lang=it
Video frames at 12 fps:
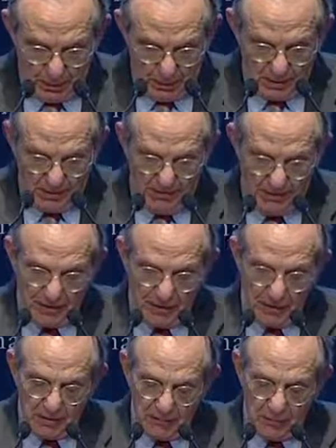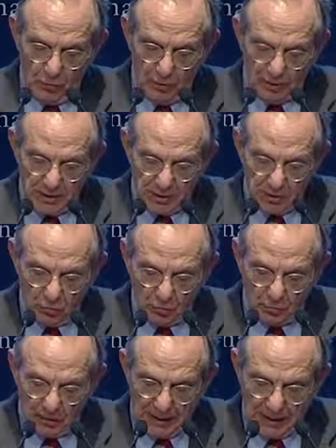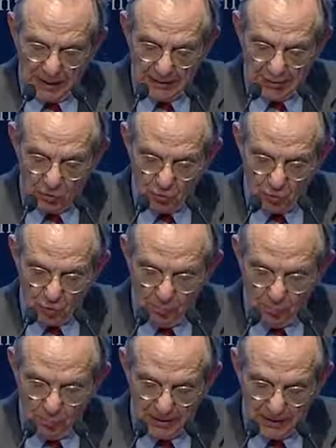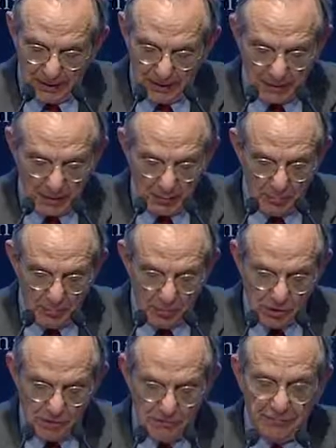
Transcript: Gli effetti delle riforme nel settore bancario sono complementari alle misure di